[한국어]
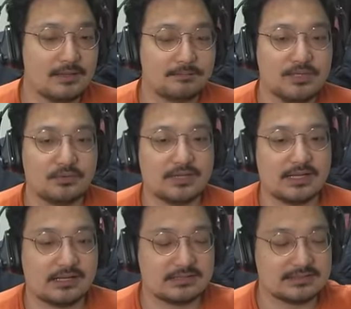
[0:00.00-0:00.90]

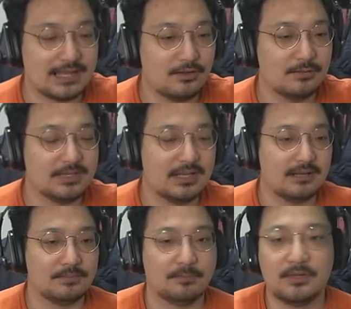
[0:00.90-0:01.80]
피오나랑 그
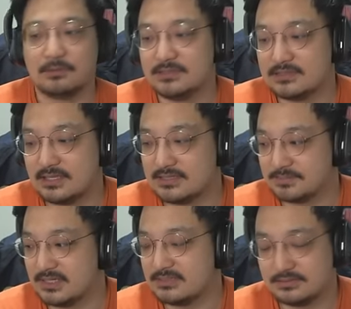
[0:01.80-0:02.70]
쌍검이랑 몇 명 없을 때
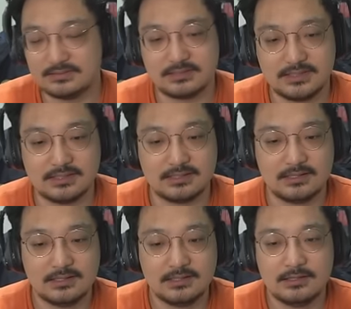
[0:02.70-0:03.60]
잠깐 했었는데
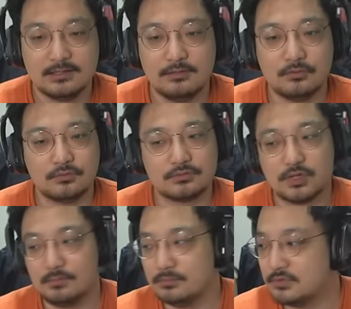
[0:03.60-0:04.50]
이것도
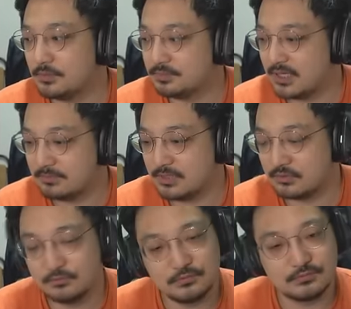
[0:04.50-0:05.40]
점점 게임이
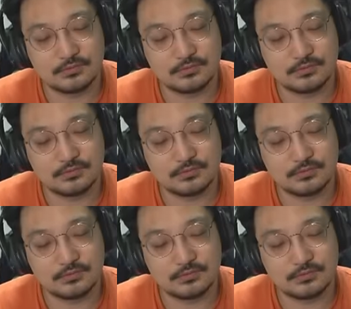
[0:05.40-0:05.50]
너무